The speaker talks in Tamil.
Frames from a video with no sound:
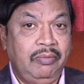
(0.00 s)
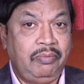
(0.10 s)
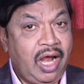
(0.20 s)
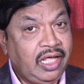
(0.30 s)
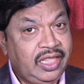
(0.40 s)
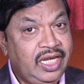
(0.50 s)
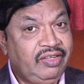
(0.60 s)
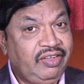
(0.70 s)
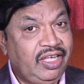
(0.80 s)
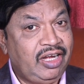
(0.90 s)
பிரார்த்தனை
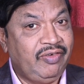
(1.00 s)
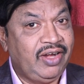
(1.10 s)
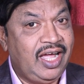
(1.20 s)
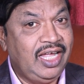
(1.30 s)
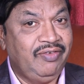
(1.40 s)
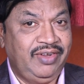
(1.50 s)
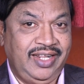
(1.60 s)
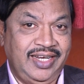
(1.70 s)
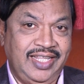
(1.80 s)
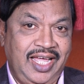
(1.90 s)
செய்கிறவராய் அவர்
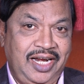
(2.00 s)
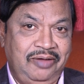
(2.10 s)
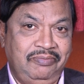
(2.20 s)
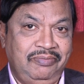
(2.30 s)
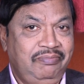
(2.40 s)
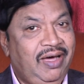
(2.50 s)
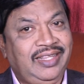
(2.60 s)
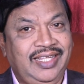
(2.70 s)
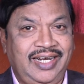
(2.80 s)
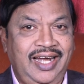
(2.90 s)
இருந்தாராம்
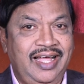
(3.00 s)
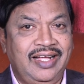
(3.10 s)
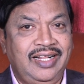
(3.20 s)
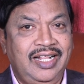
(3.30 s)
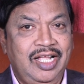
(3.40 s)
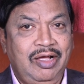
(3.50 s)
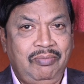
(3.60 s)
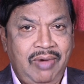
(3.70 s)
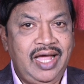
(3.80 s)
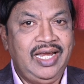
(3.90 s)
பார்த்தீர்களா
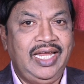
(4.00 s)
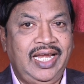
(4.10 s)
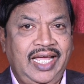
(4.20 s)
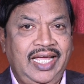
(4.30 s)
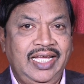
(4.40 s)
மாலையில